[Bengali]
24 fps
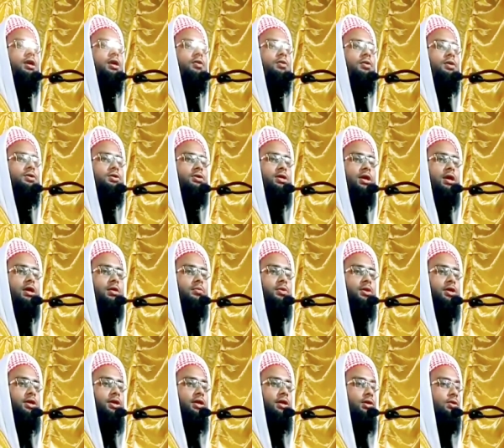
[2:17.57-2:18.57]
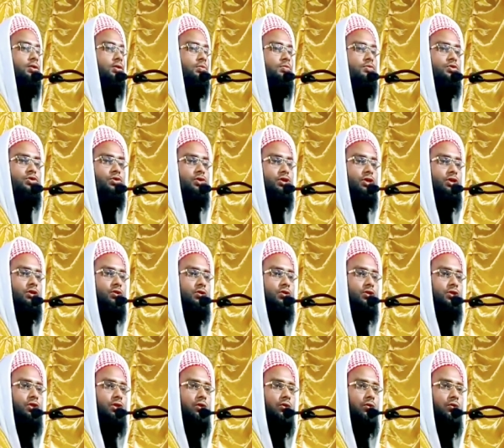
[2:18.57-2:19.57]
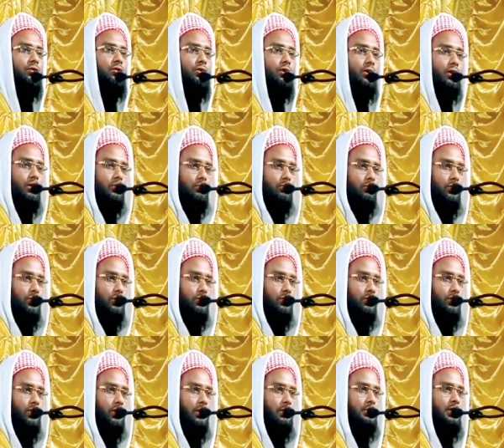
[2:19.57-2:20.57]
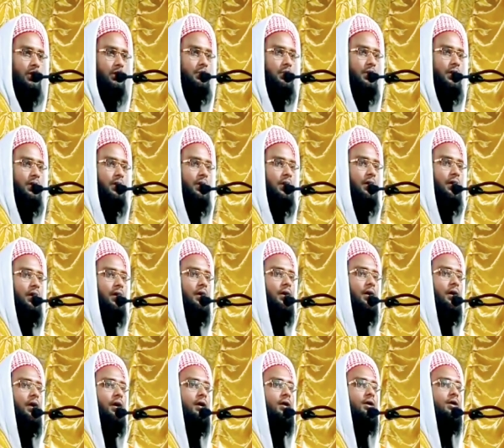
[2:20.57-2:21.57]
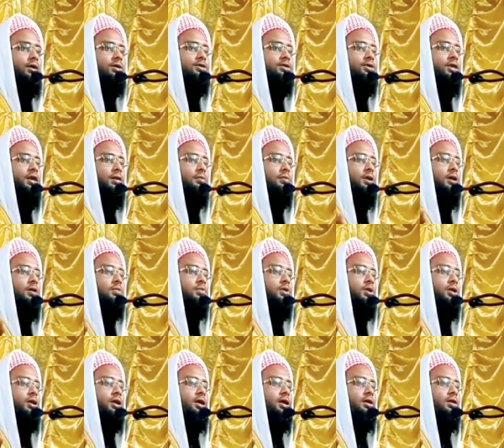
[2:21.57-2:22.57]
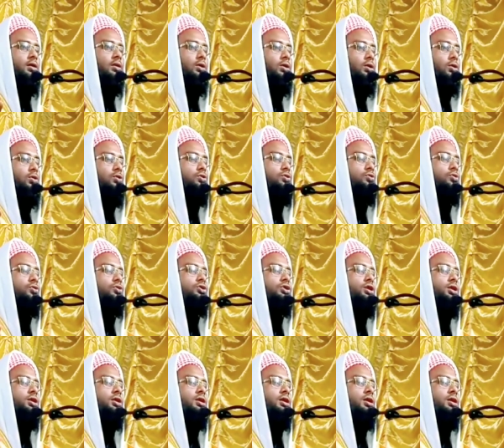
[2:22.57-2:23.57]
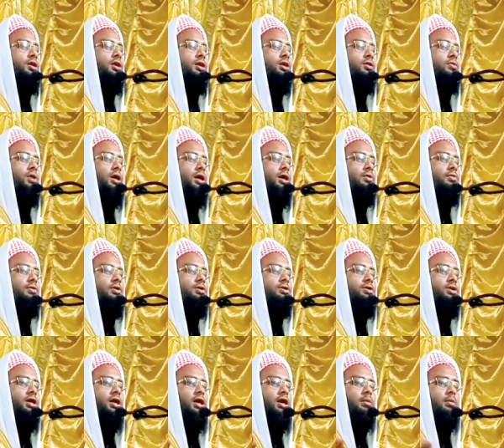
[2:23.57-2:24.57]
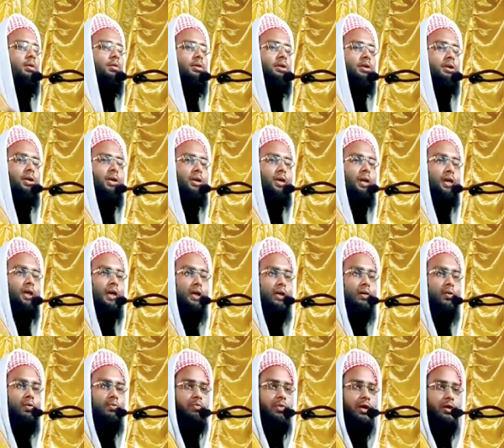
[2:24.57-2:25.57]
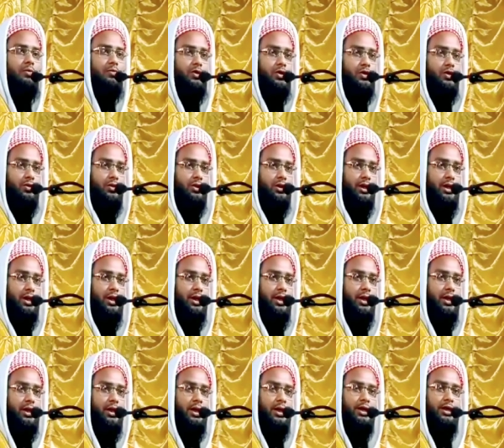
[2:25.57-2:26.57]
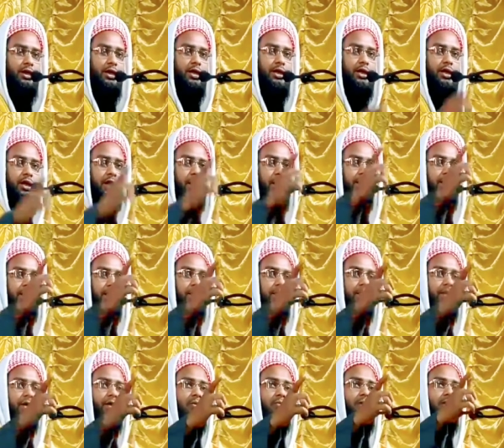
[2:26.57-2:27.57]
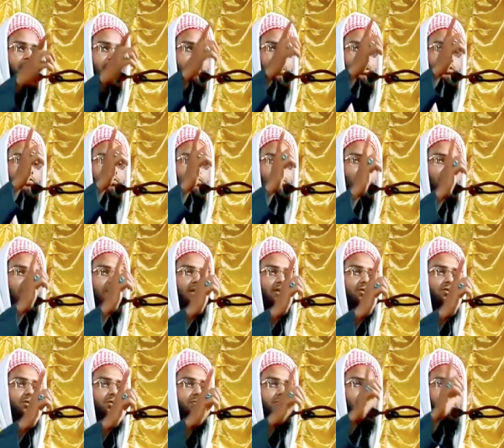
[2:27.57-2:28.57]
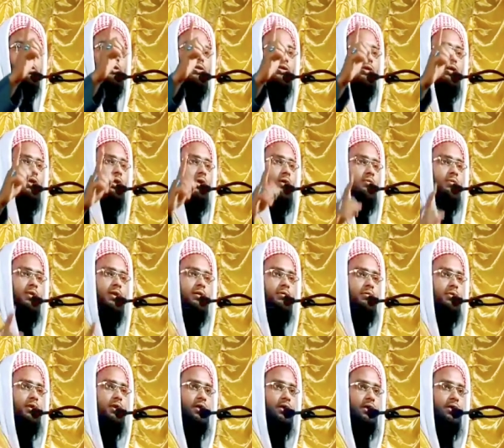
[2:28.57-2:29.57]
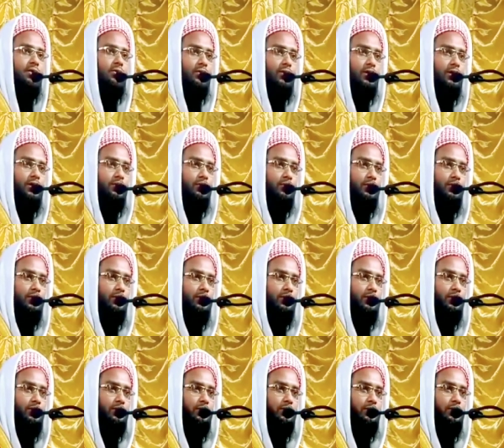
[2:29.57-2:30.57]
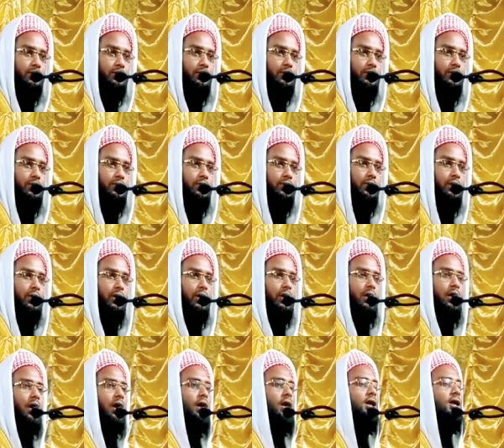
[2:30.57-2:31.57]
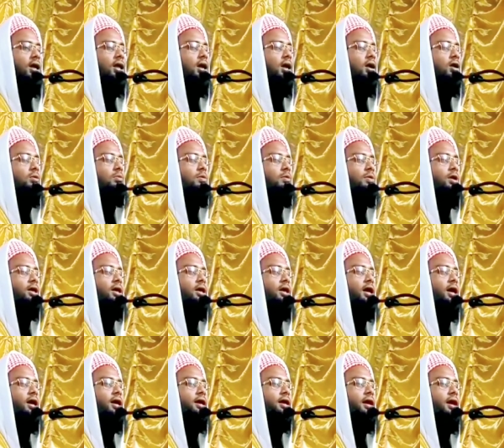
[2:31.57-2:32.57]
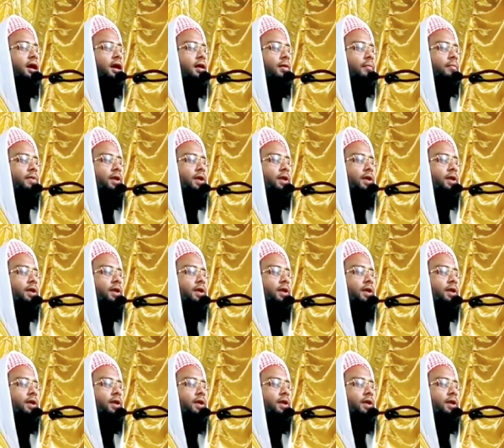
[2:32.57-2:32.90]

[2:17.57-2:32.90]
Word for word: আলাইহি সাল্লামের রকম চরিত্র ছিল বন্ধুগণ আমার ভাইরা সাহাবারা বললেন রসুল সাল্লাহ আলী সাল্লাম আমাদেরকে কেন পারমিশন দেয় না এই কাফের বেইমানকে দুনিয়ার জমিন থেকে আমরা বিদায় করে দিব আল্লাহর নবী বললেন আলী রে